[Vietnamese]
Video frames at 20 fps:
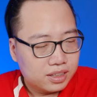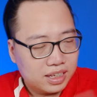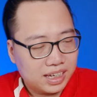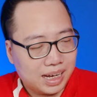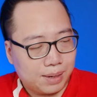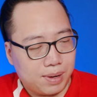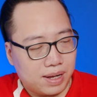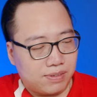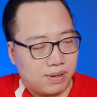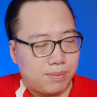thì
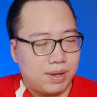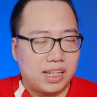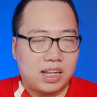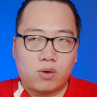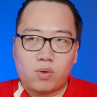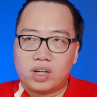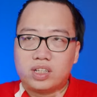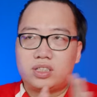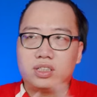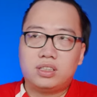các bạn phải mang ra
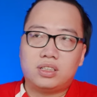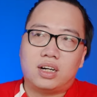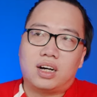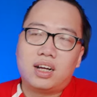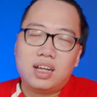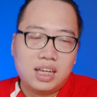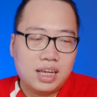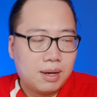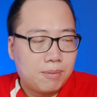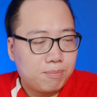ngoài sửa
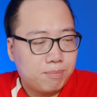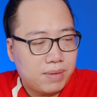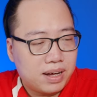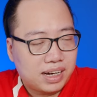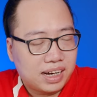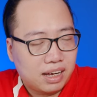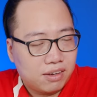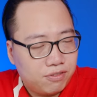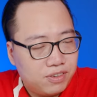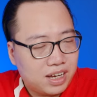mà
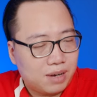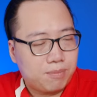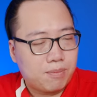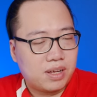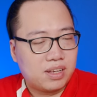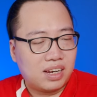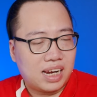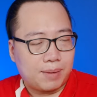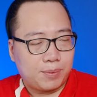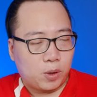cái việc mà
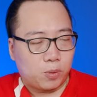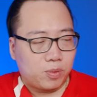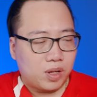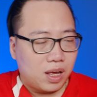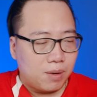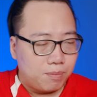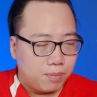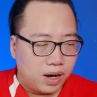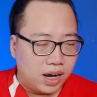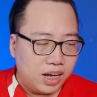những laptop
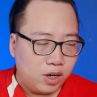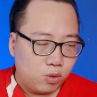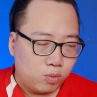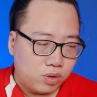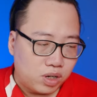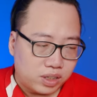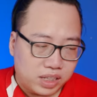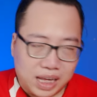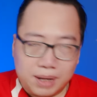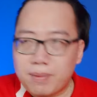đời mới dùng
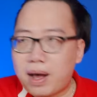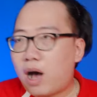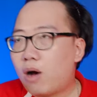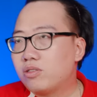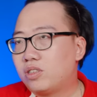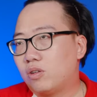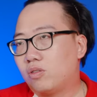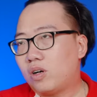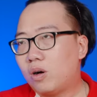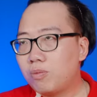RTX
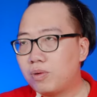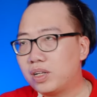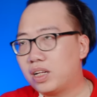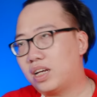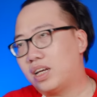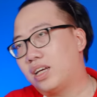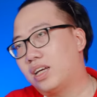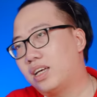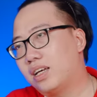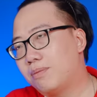3060 người
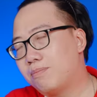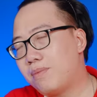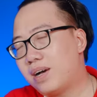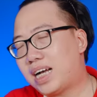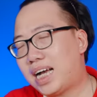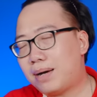này mà